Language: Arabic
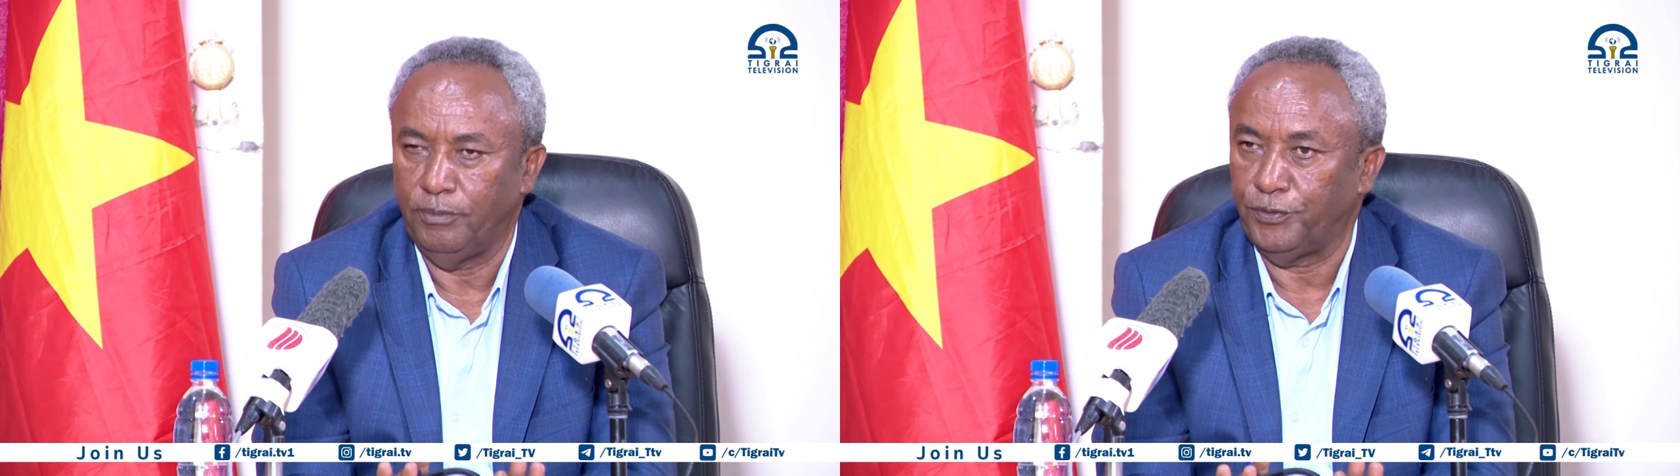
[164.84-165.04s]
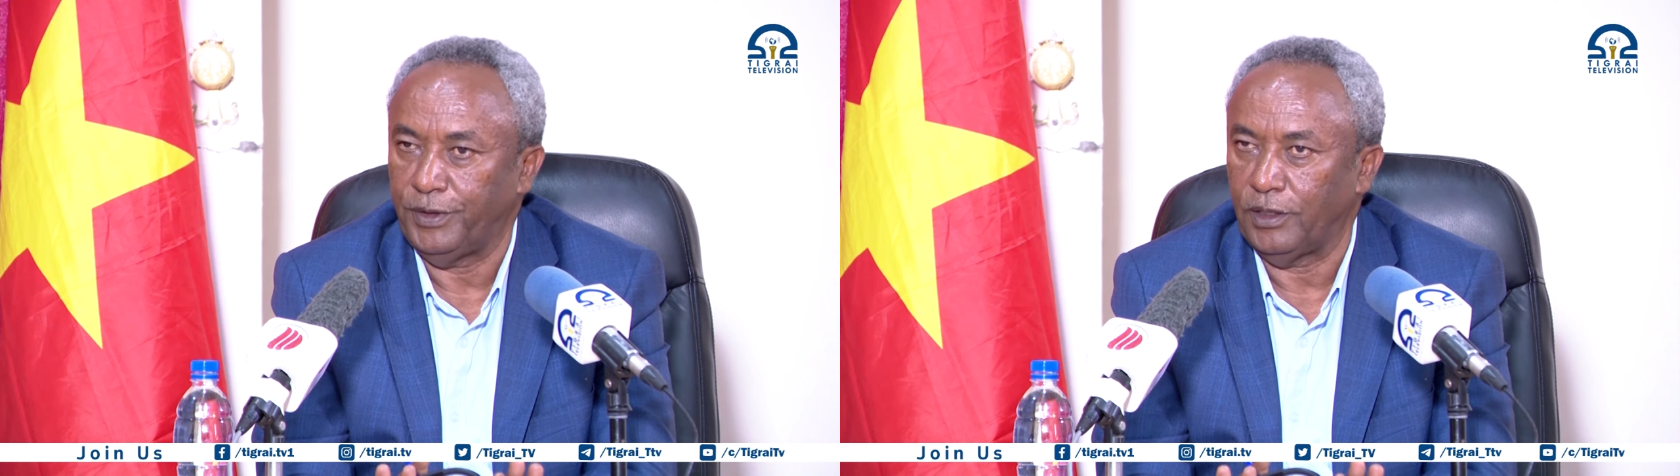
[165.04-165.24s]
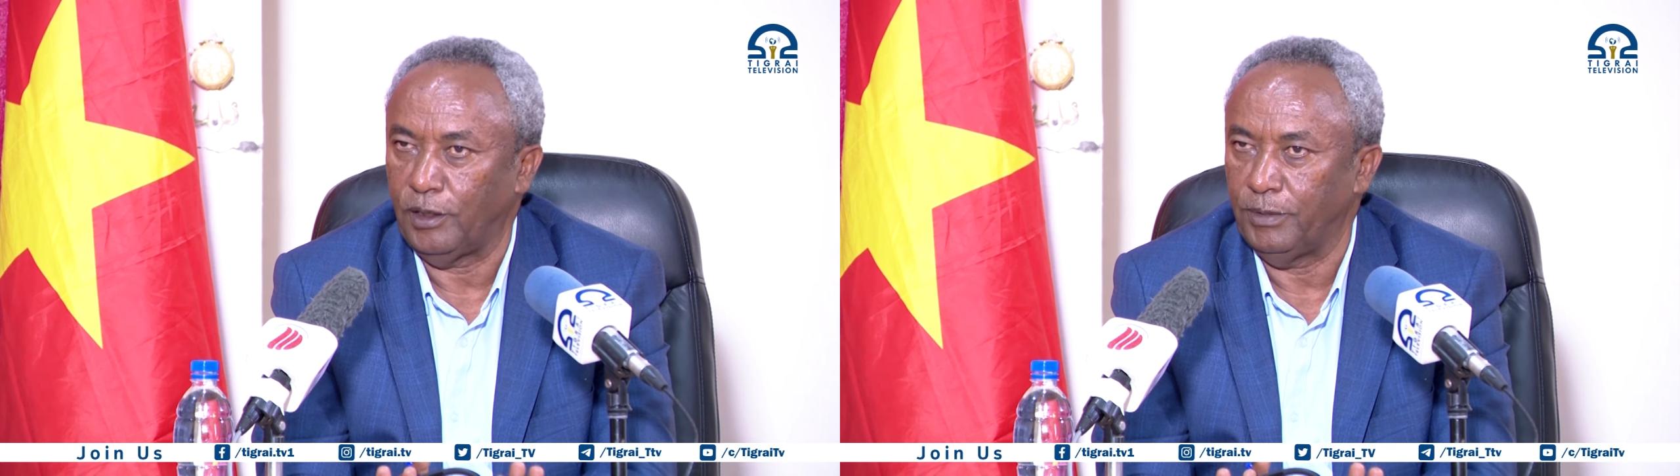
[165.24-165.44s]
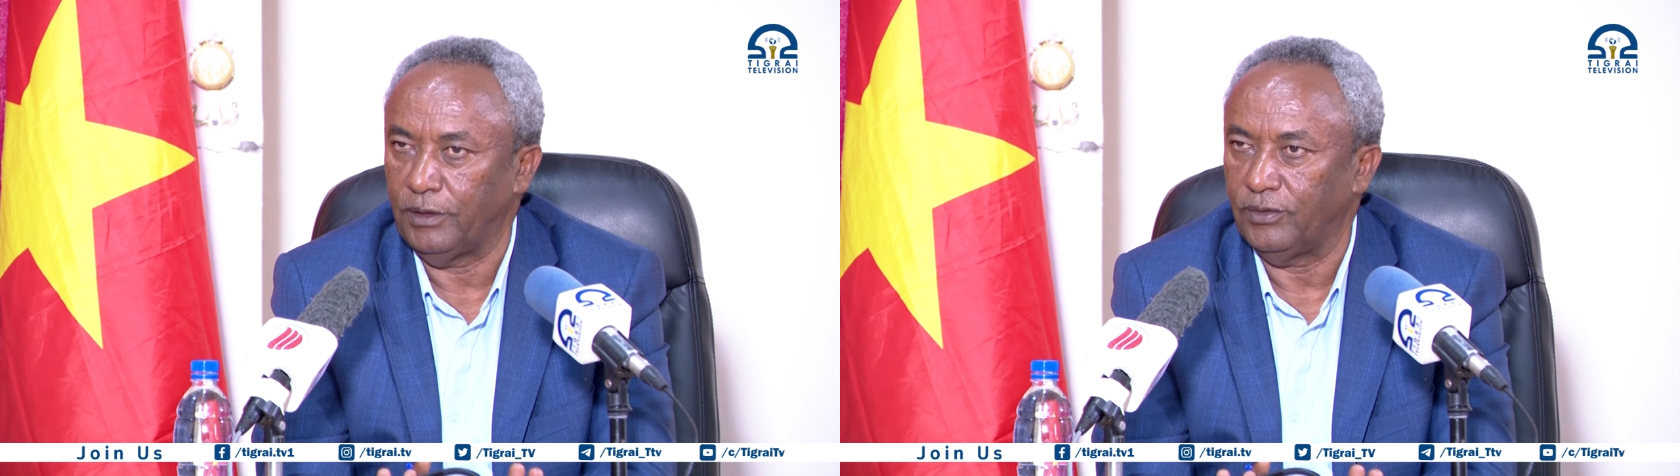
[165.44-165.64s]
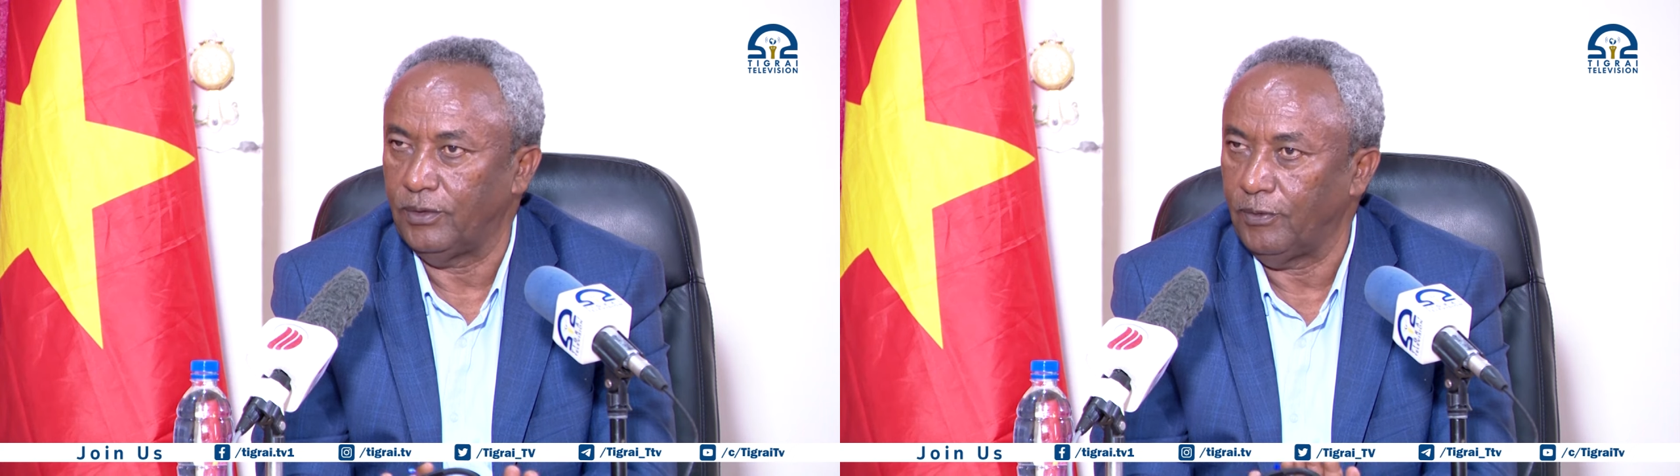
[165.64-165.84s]
سيدرا من
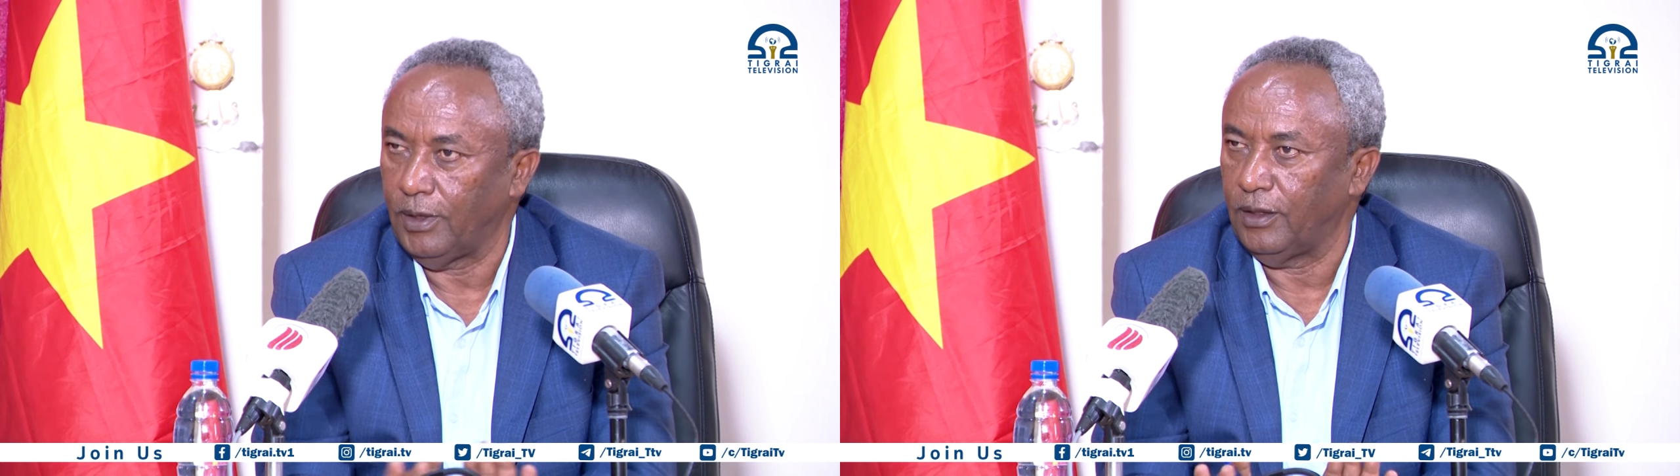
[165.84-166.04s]
قصدي